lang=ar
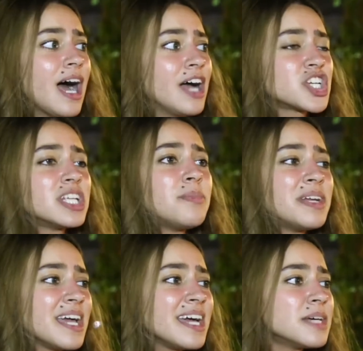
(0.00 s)
عشان
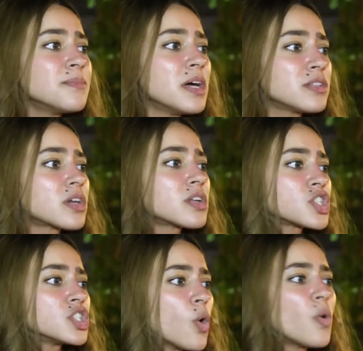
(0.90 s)
البني ادم ما
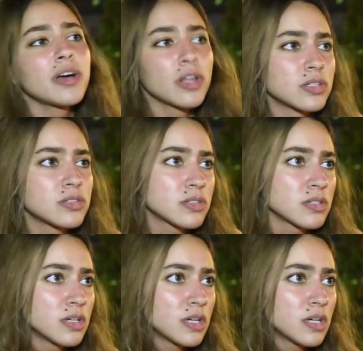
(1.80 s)
يضطرش ان هو يغلط